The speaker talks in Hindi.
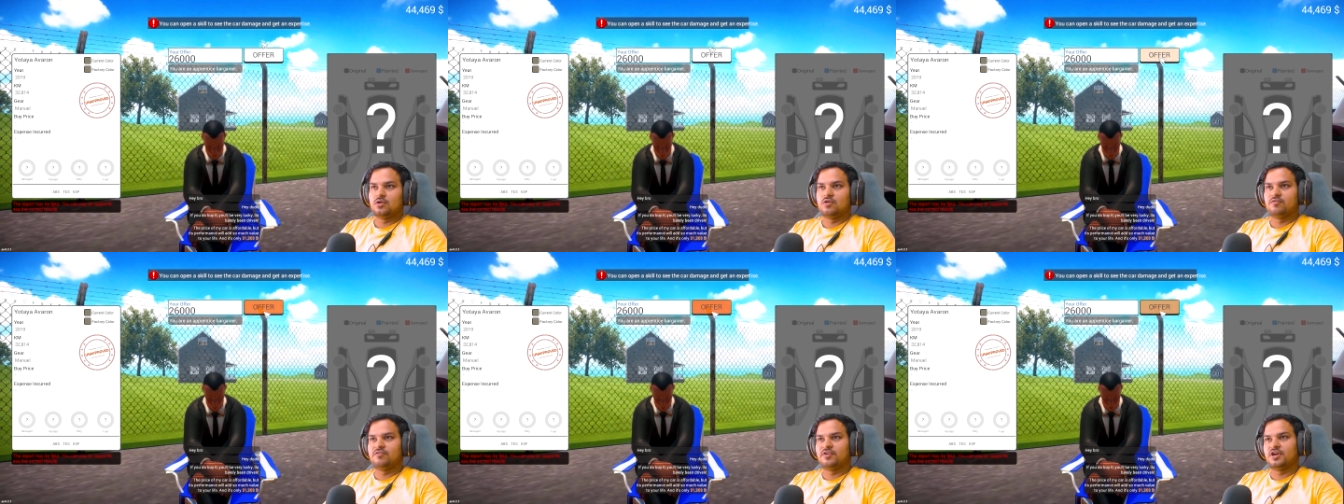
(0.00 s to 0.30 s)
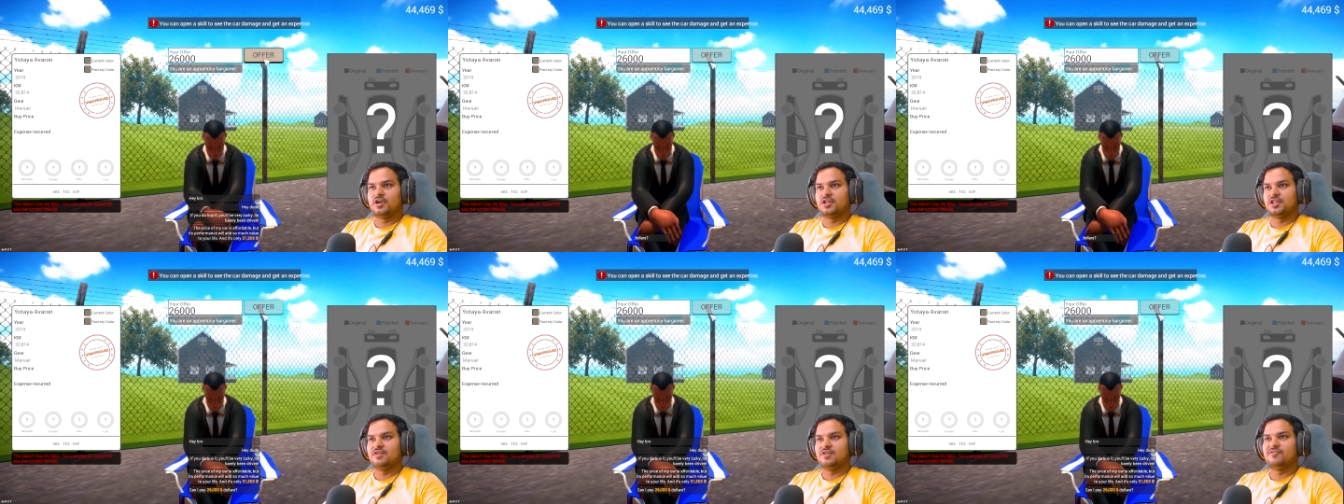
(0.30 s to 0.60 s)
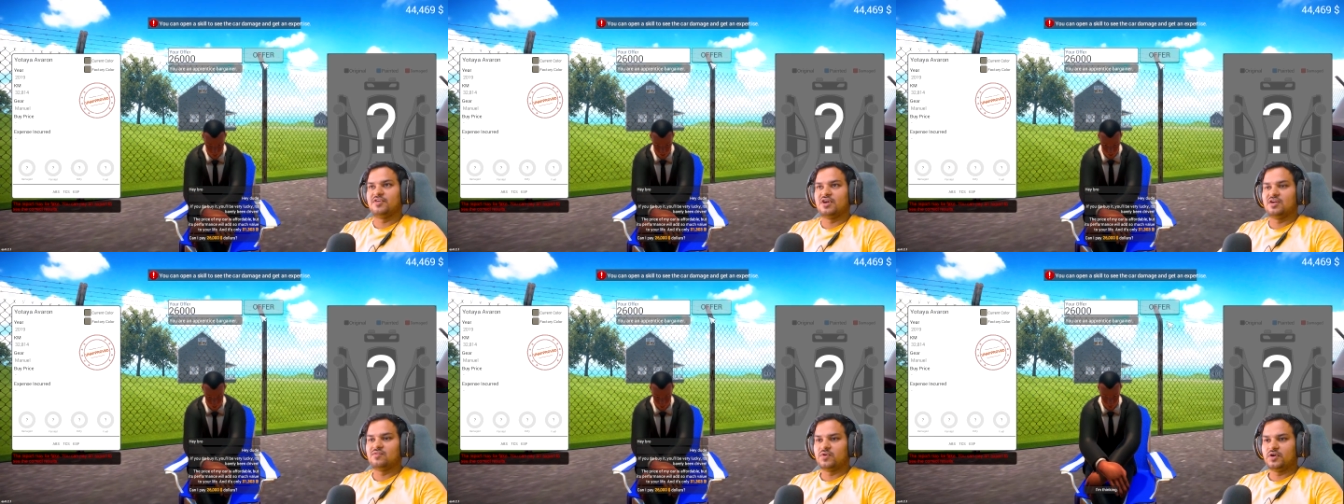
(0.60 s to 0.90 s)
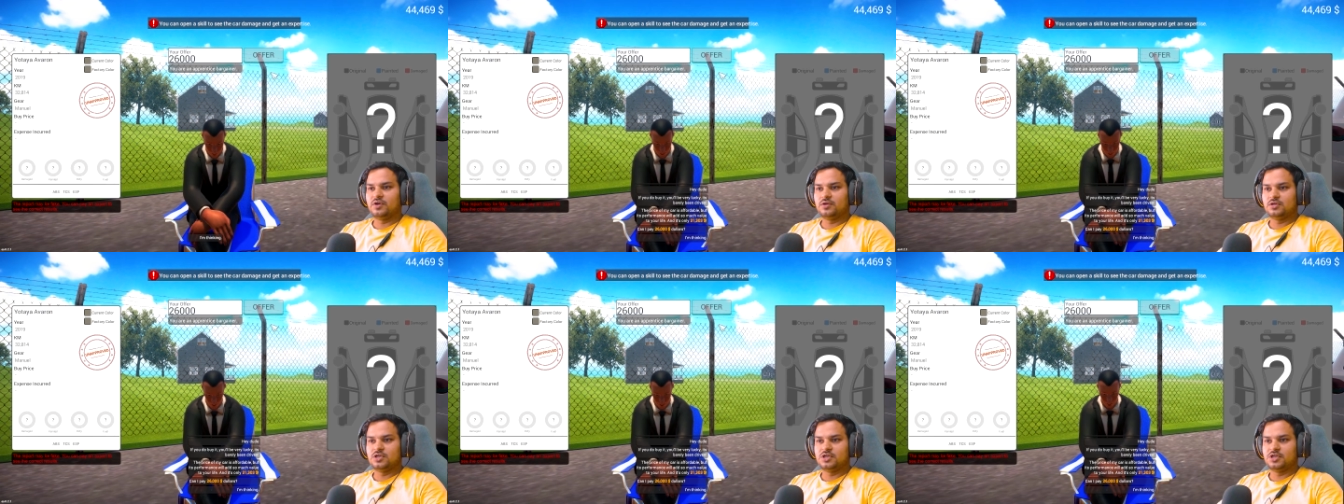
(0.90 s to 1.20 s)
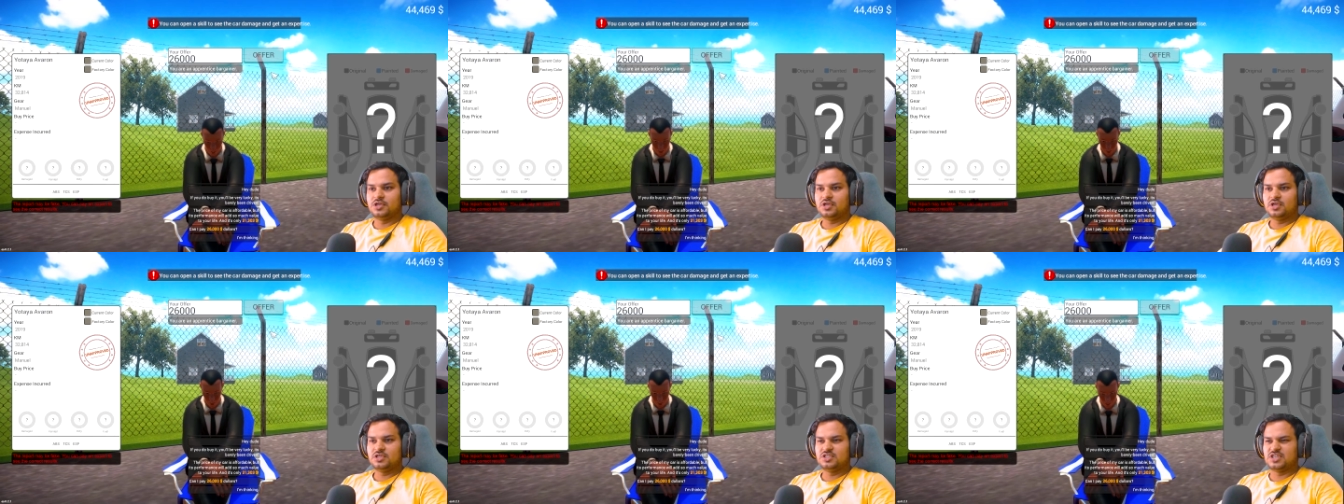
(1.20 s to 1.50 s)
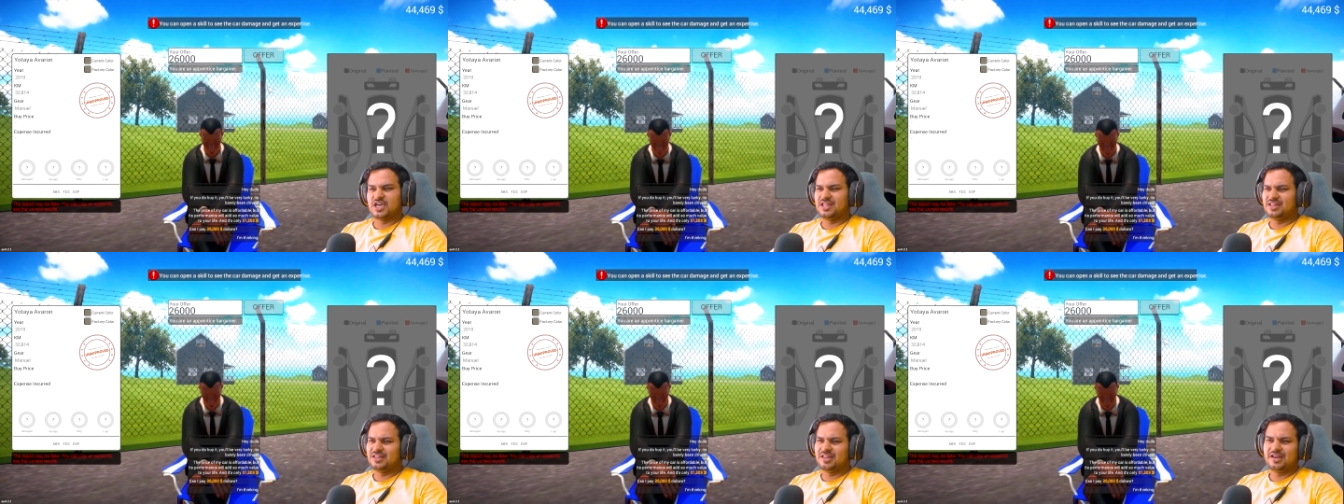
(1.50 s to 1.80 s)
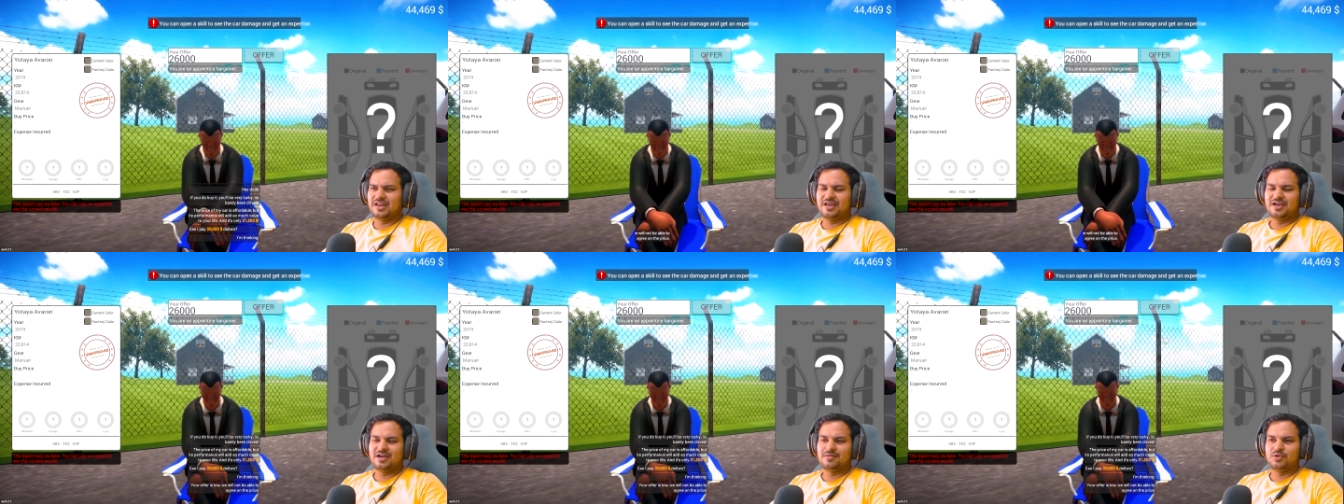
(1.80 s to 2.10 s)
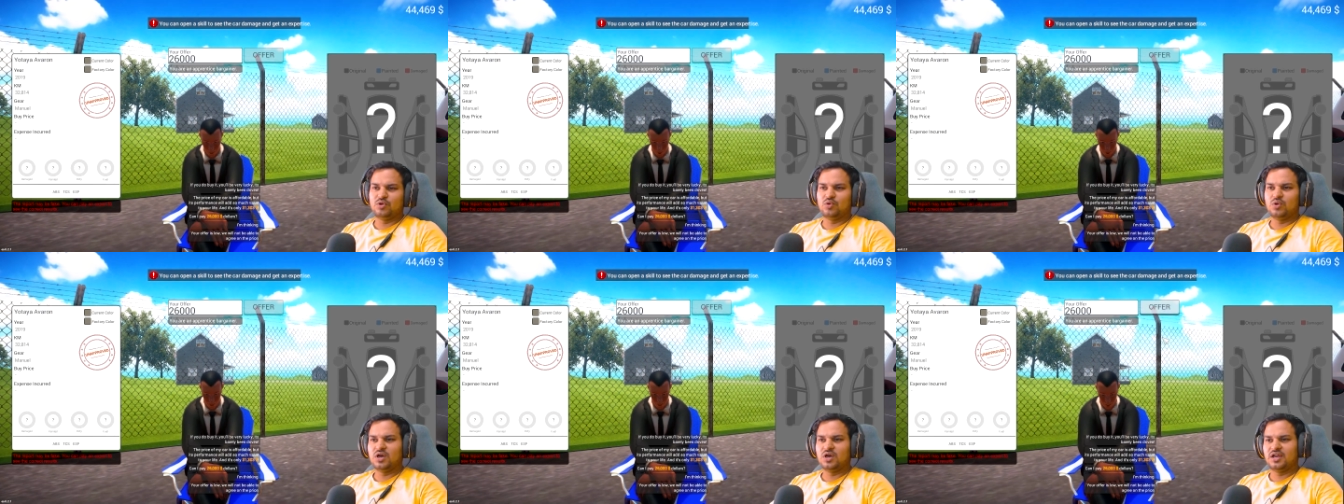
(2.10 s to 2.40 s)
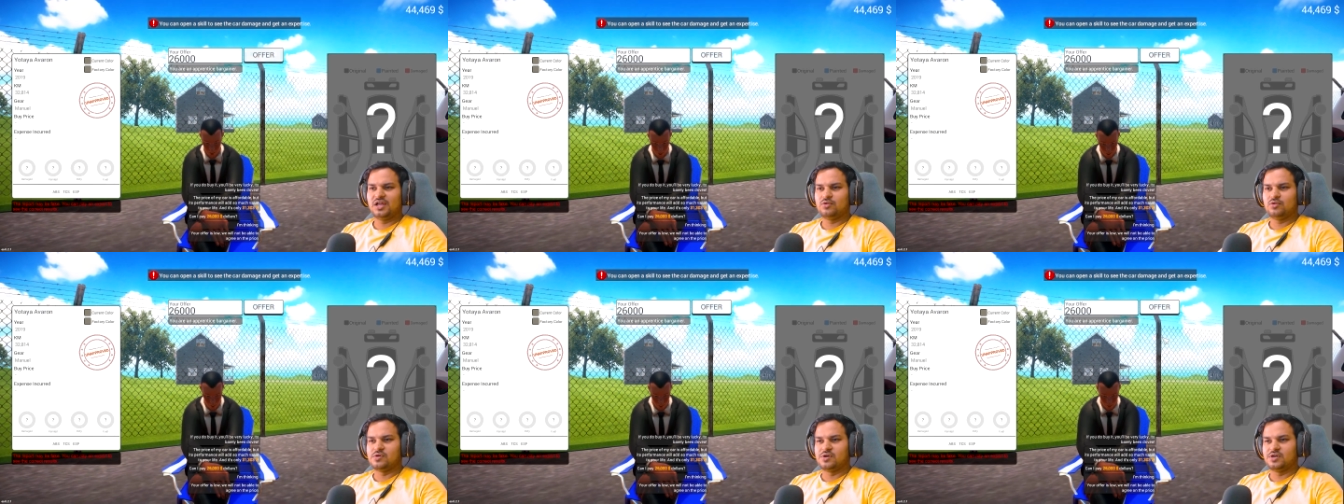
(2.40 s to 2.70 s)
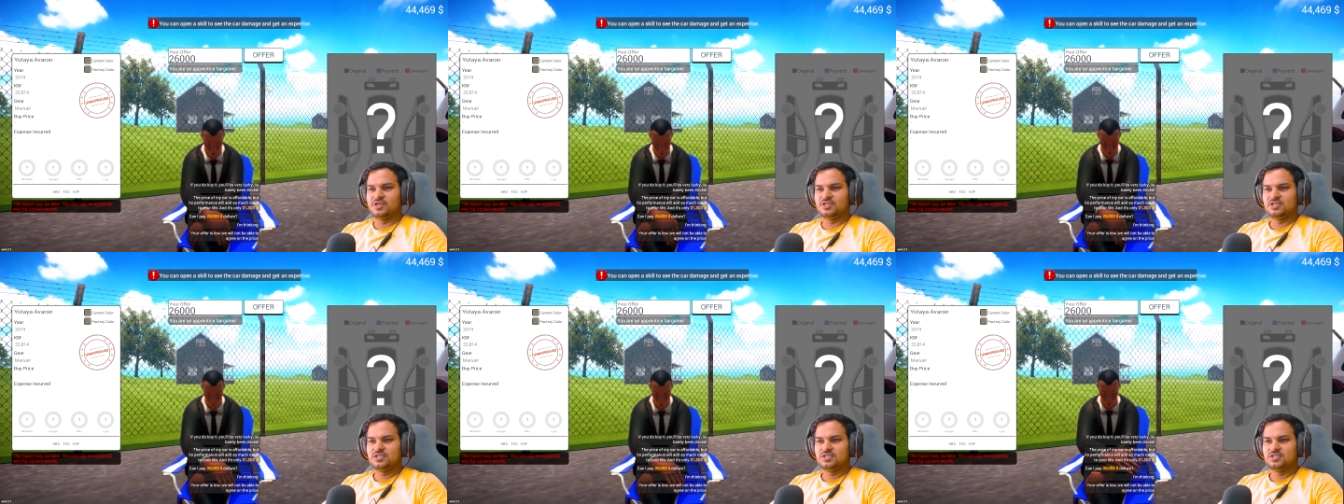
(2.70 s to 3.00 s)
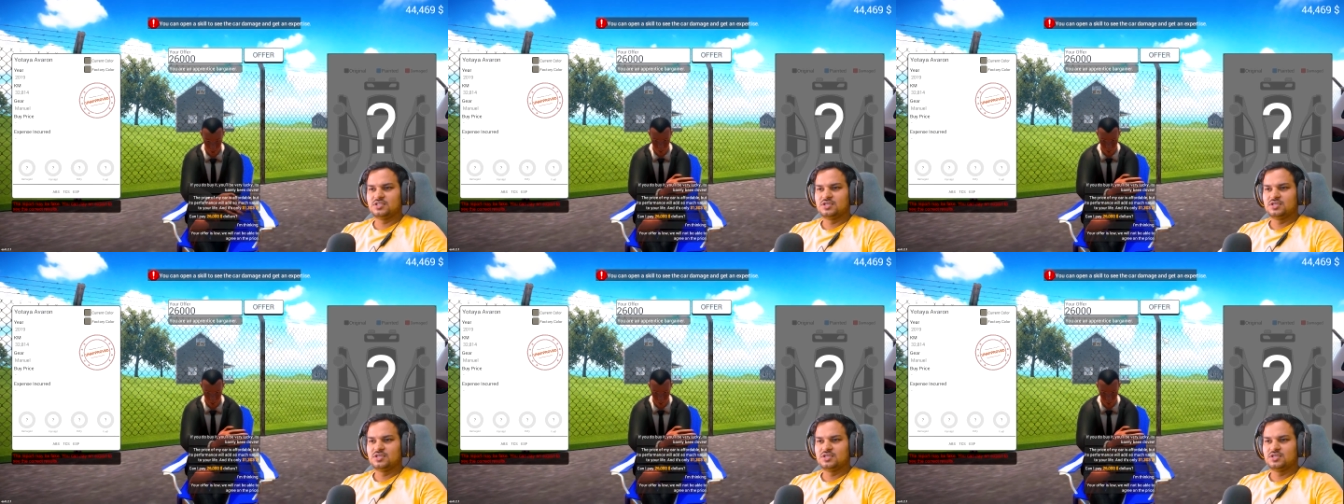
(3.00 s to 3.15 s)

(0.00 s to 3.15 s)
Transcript: ऑफ़र करते हैं फटाफट ये शायद ले लेगा मेरे को लग रहा है ट्वेंटी सिक्स